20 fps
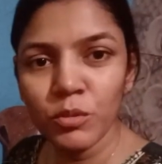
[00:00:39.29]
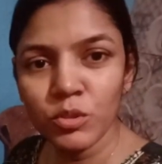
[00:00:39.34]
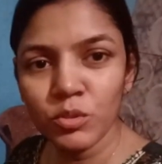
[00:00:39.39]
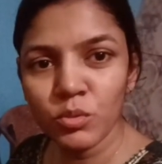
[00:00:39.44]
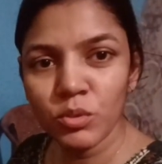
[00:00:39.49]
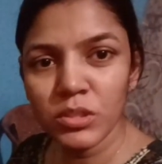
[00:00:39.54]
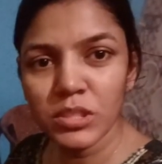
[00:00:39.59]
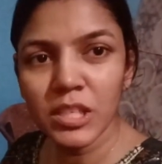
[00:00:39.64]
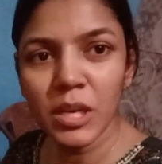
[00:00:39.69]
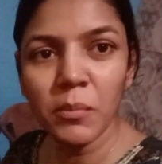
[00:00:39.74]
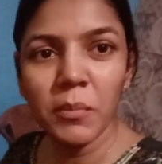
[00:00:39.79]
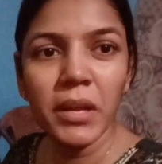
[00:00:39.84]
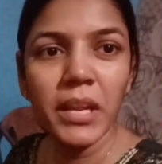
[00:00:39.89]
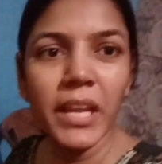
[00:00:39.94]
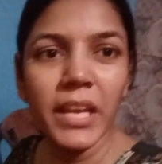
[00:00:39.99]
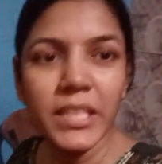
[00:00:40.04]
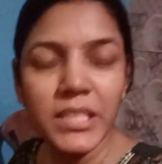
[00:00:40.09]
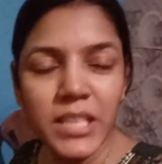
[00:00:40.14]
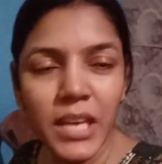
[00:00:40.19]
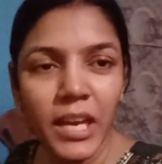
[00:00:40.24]
मतलब कुछ कुछ
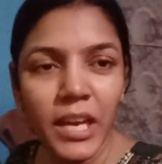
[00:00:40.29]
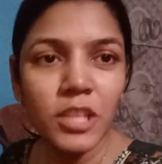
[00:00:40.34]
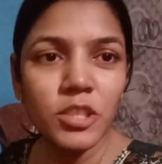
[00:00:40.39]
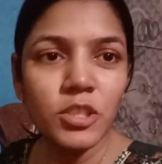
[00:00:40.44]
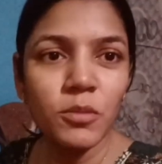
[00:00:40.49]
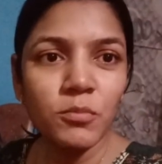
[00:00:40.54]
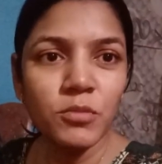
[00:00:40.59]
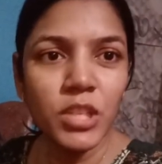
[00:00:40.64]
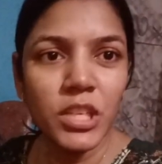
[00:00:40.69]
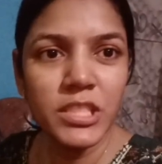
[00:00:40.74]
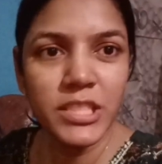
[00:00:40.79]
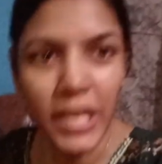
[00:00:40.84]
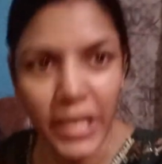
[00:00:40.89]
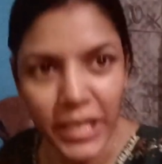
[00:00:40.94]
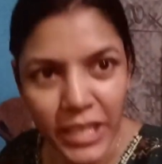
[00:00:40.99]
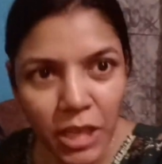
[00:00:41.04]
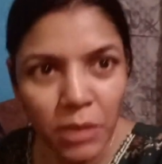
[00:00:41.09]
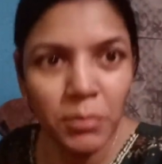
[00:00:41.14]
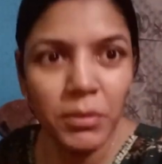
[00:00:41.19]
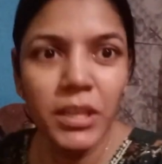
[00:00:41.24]
सामान ऐसा है जो
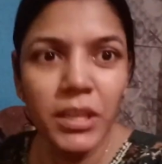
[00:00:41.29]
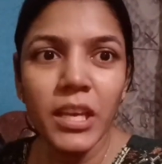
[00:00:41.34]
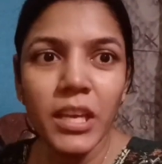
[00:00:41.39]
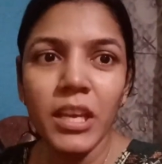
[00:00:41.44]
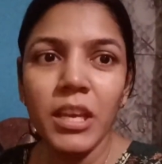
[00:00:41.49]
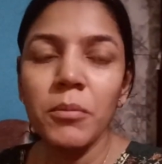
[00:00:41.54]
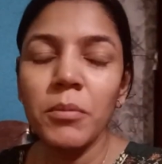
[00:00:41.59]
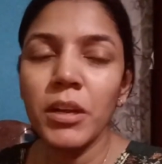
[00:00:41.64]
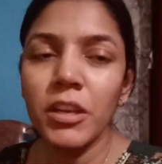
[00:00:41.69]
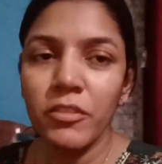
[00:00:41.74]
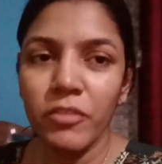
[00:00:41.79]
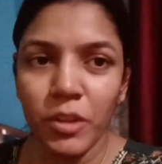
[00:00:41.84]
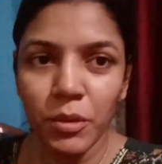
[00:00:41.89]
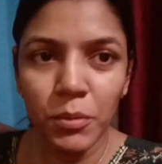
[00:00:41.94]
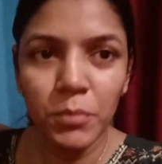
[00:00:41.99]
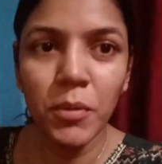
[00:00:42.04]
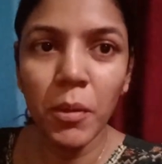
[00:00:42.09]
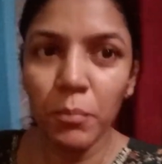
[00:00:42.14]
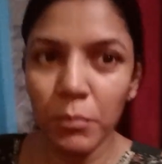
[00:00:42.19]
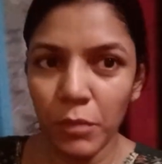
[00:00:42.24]
मुझे चाहिए भी नहीं
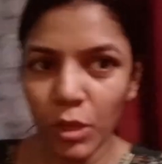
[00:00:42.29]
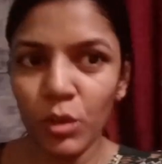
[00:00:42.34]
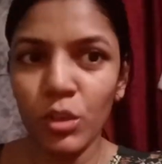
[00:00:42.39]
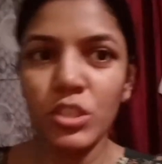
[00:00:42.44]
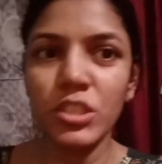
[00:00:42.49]
बट फिर भी